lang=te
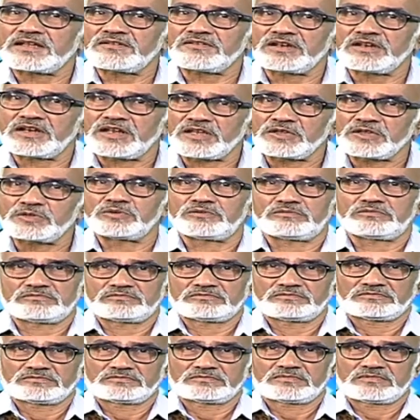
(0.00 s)
ఏమీ లేదు
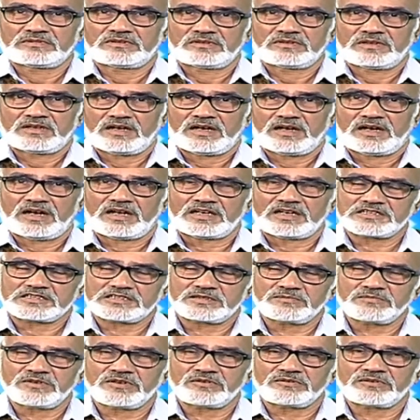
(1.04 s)

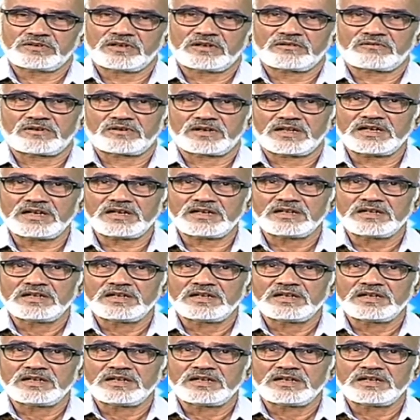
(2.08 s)
ఆస్తమా ఉన్నా కూడా